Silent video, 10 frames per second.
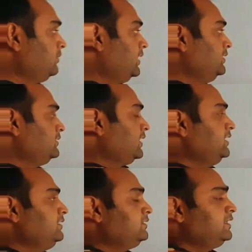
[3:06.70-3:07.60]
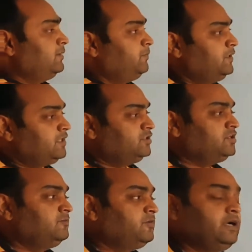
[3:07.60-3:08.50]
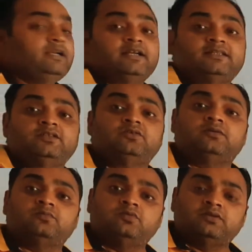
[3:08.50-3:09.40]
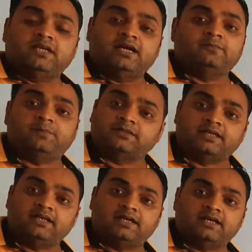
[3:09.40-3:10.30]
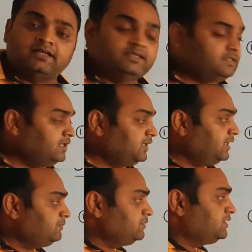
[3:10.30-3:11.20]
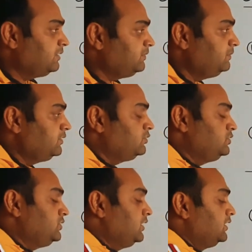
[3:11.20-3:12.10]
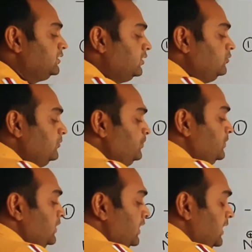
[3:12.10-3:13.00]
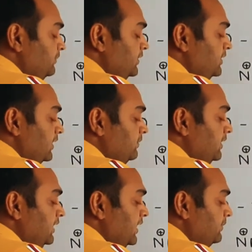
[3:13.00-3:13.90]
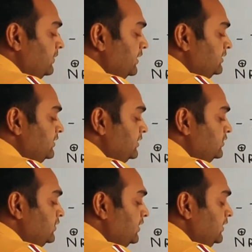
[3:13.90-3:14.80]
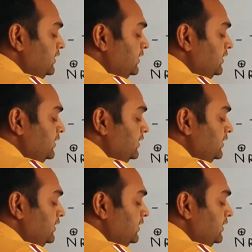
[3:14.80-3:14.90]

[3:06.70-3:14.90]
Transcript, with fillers: माइनस आई से अप्लीकेशन फाइंड करते हैं तो हमको क्या पता लगाना जैसे अगर आपके सामने मैं क्वेश्चन रखता हूँ आपके सामने है आपका सी एस थ्री